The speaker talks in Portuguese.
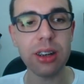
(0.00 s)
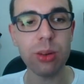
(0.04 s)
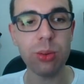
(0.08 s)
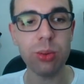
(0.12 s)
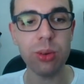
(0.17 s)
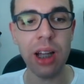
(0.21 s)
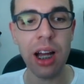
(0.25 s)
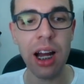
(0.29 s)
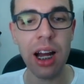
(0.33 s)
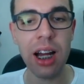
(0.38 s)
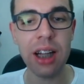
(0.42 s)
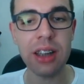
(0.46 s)
do
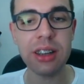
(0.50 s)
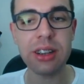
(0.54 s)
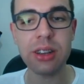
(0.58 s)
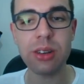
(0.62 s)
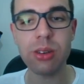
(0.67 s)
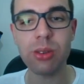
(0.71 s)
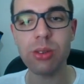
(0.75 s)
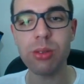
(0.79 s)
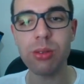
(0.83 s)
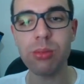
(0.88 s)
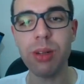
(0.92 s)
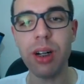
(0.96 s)
gás e
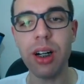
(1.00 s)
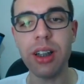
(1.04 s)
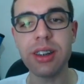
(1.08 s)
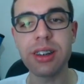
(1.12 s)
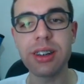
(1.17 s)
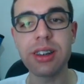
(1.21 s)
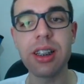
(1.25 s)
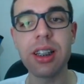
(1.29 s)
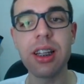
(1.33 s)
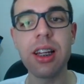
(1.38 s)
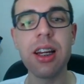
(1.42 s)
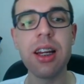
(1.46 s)
tudo
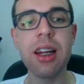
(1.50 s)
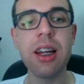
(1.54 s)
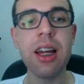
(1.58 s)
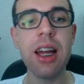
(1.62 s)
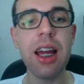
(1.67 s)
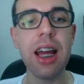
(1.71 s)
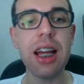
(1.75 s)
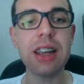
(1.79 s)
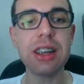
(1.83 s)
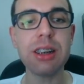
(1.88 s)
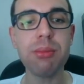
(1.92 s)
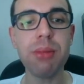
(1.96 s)
mais.
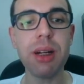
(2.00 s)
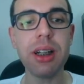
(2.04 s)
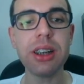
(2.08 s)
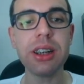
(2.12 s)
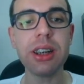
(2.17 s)
Essa imagem